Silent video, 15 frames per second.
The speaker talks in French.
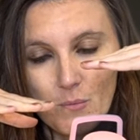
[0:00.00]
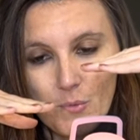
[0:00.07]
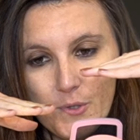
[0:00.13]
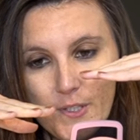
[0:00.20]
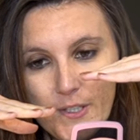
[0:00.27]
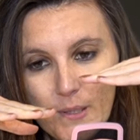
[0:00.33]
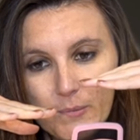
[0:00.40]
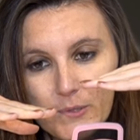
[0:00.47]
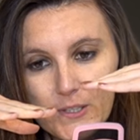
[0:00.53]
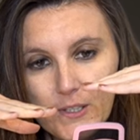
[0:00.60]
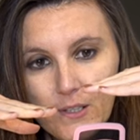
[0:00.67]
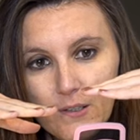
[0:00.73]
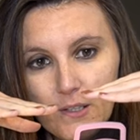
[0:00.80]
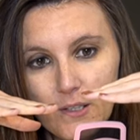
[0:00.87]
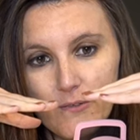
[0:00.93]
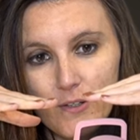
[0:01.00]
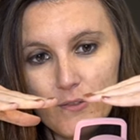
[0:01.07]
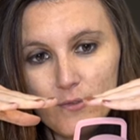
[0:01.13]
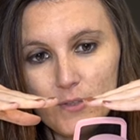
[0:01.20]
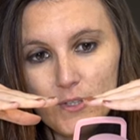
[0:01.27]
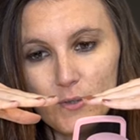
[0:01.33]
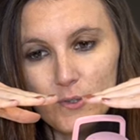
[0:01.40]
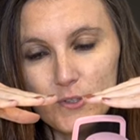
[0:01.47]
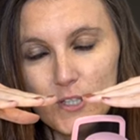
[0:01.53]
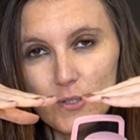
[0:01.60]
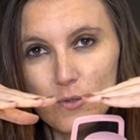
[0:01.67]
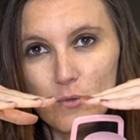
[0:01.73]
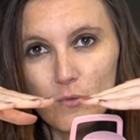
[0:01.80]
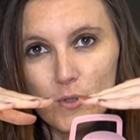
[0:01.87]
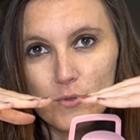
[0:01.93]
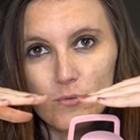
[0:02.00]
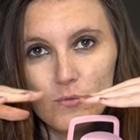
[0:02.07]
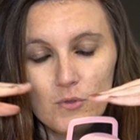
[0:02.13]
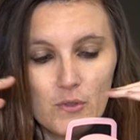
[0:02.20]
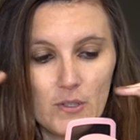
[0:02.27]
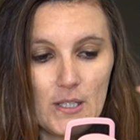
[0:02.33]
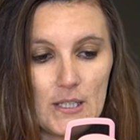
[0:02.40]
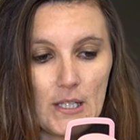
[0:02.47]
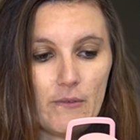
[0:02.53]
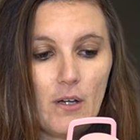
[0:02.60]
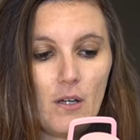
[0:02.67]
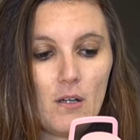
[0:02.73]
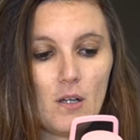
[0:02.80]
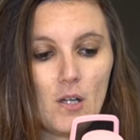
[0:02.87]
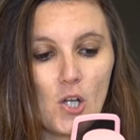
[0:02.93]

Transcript: petit à petit, il va venir aussi avec une voix douce et ça va